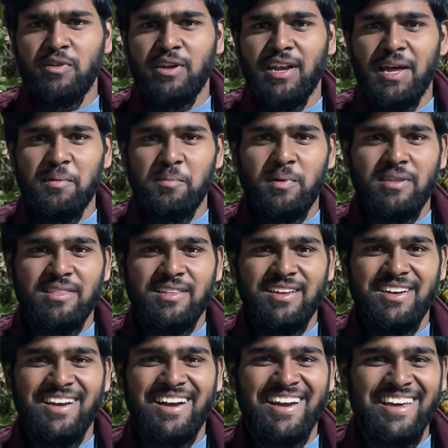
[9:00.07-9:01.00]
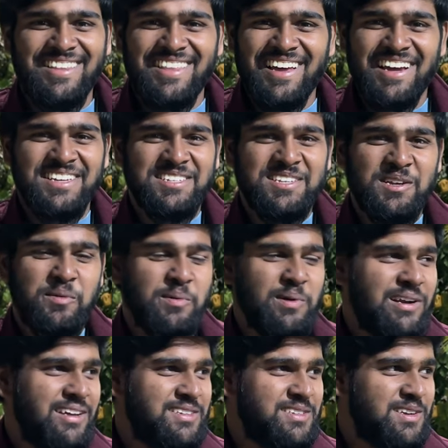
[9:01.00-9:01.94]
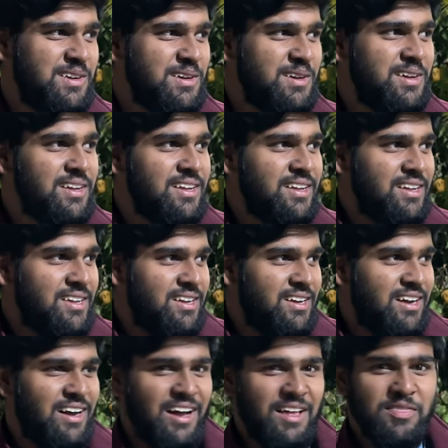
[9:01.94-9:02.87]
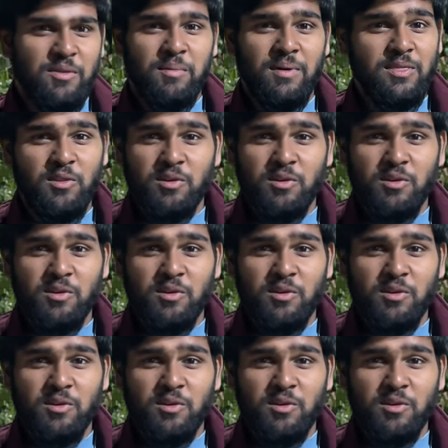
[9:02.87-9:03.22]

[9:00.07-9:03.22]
ఫిల్ అయిపోయింది నేనైతే ఆశ్చర్యపోయాను అసలు అంతమంది